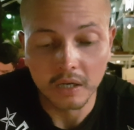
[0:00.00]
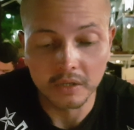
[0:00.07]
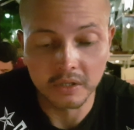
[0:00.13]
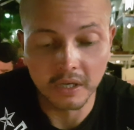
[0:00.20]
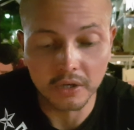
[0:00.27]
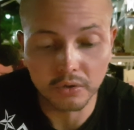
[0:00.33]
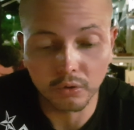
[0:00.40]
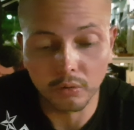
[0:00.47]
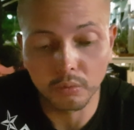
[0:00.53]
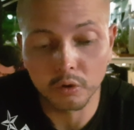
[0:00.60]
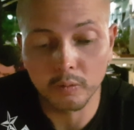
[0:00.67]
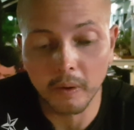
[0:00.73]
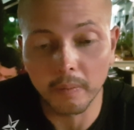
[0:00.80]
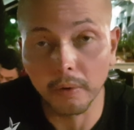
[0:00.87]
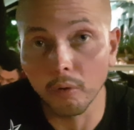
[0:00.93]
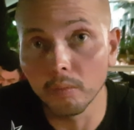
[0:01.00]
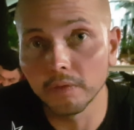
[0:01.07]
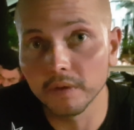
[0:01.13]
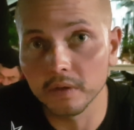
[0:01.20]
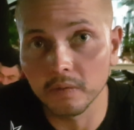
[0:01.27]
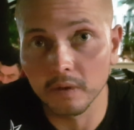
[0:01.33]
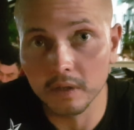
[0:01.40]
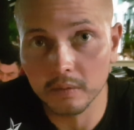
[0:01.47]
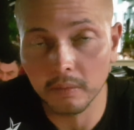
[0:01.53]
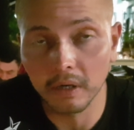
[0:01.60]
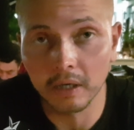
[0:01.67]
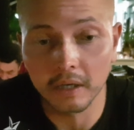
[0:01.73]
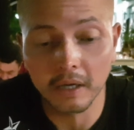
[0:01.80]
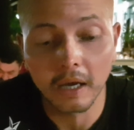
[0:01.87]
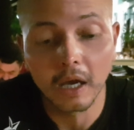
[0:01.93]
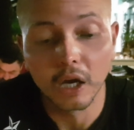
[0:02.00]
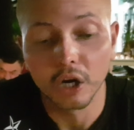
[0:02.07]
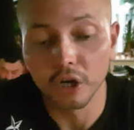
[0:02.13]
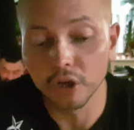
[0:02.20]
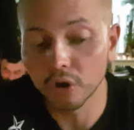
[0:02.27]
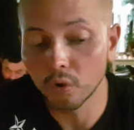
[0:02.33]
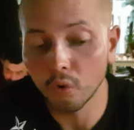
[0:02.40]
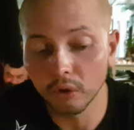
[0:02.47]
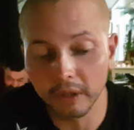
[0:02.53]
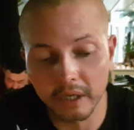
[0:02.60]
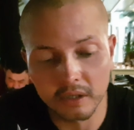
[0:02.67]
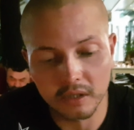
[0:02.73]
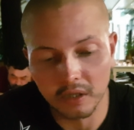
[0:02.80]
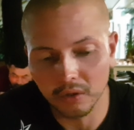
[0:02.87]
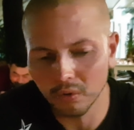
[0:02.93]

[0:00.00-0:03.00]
здесь что-нибудь попробовать, вы смогли легко найти.